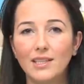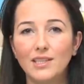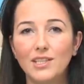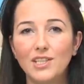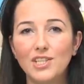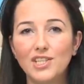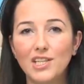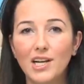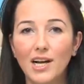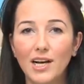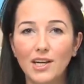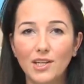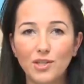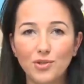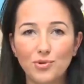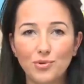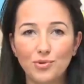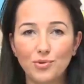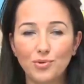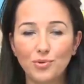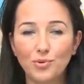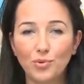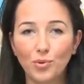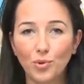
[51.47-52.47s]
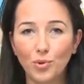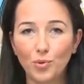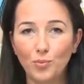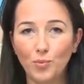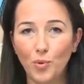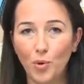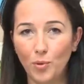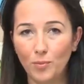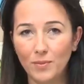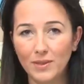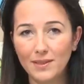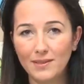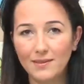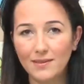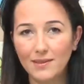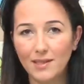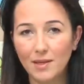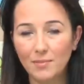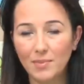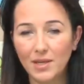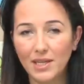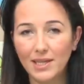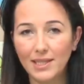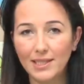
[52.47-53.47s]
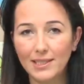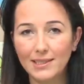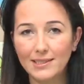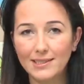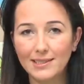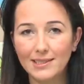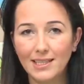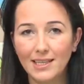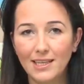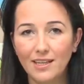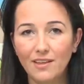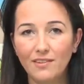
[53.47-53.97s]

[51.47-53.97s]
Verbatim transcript: dişlerde çürük olup olmadığına bakarız